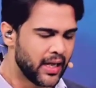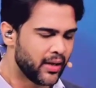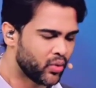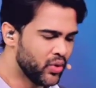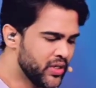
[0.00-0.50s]

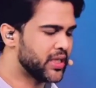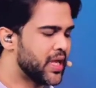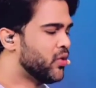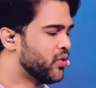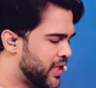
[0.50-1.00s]

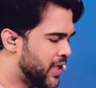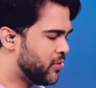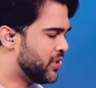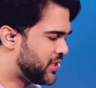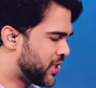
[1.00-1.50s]
కొన్నిసార్లు
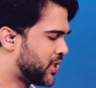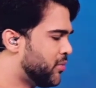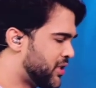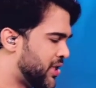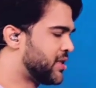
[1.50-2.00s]
దేవుని
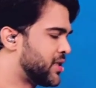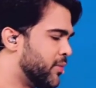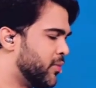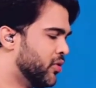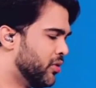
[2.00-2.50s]
చిత్తము
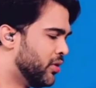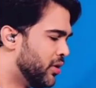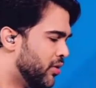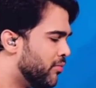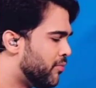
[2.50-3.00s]
చేస్తామో
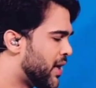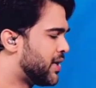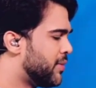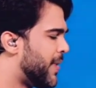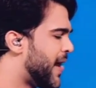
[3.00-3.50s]

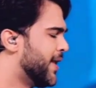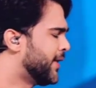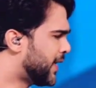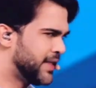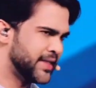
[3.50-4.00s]
మనకి బాధ
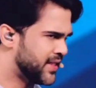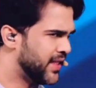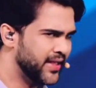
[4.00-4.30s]
కలిగిస్తుంది